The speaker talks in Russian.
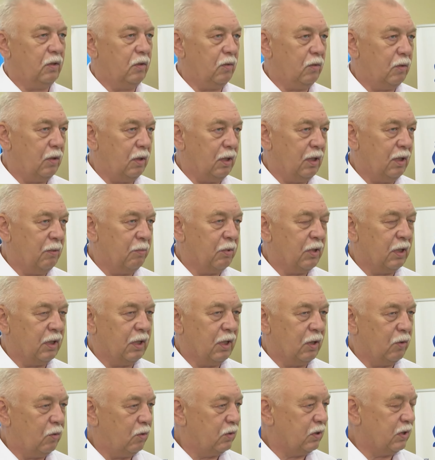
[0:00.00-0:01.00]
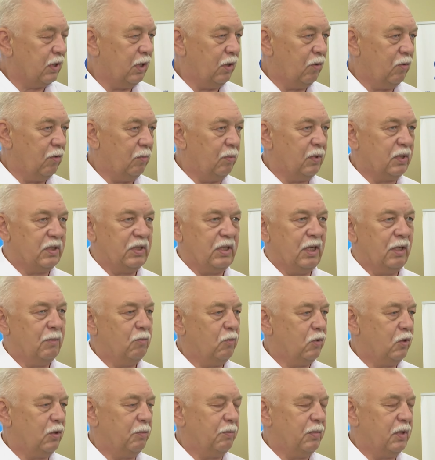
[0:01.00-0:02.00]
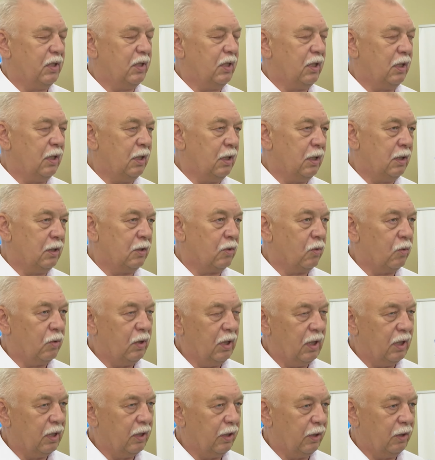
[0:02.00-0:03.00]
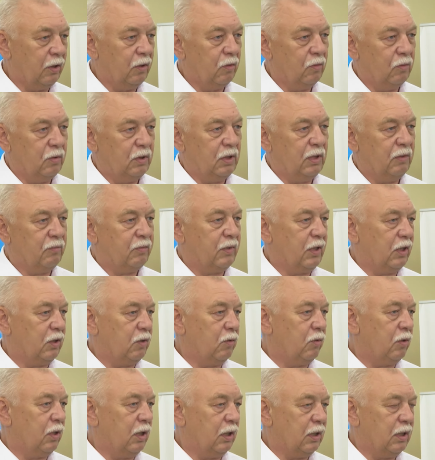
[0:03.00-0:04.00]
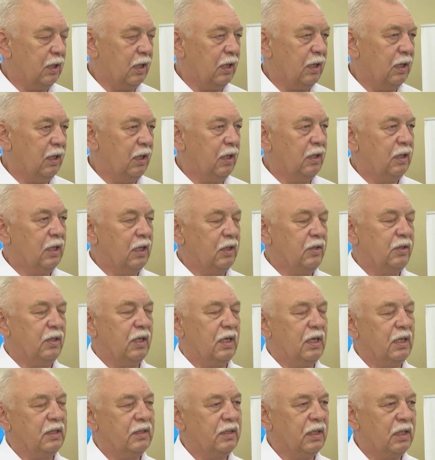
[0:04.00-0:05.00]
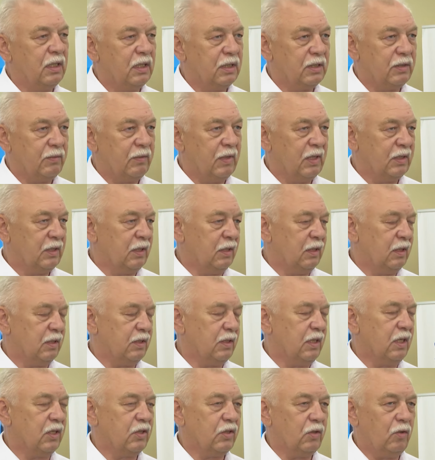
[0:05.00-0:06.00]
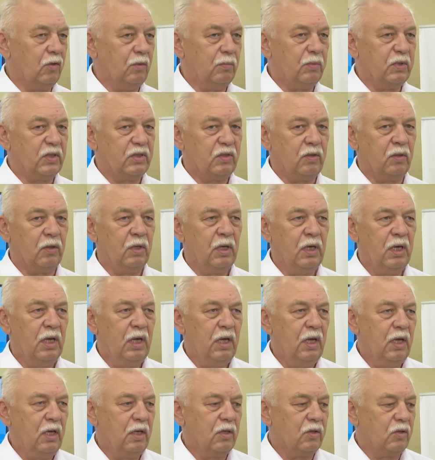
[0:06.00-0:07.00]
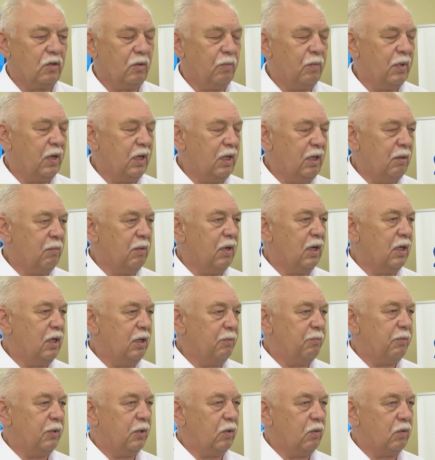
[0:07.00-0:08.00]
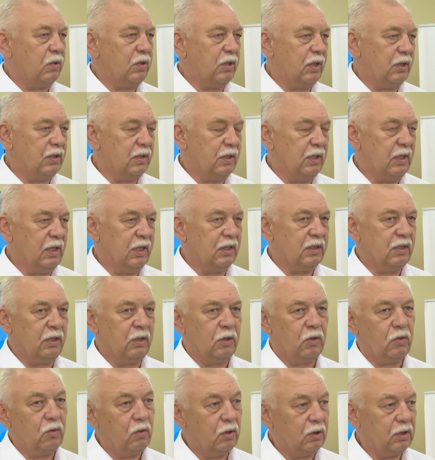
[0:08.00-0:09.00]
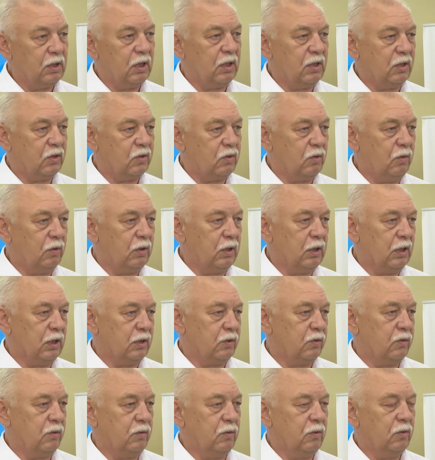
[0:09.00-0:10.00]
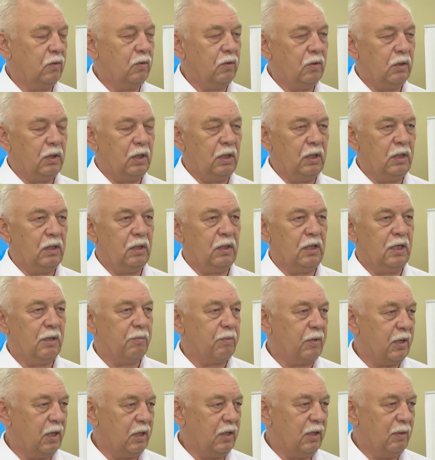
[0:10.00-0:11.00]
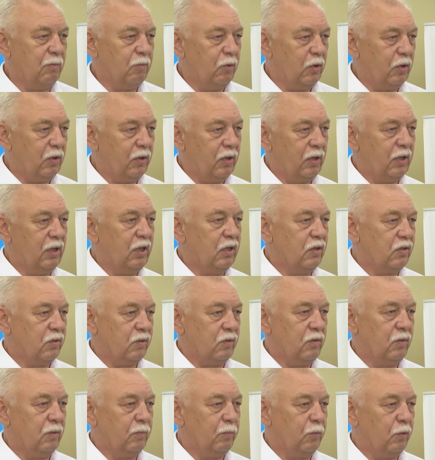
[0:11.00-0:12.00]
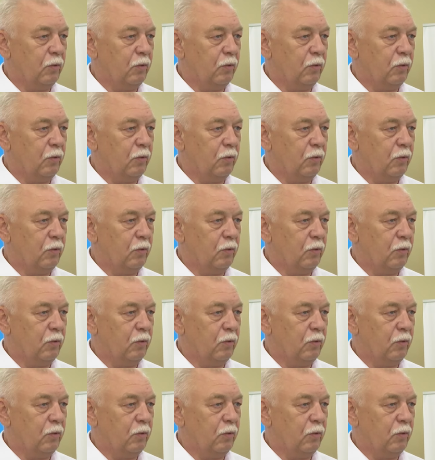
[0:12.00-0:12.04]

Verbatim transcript: но и Белгородской области, а может быть и других регионов, которые так или иначе оказались связаны с нашей областью, чтобы они могли получить здесь не только консультацию, но и необходимую юридическую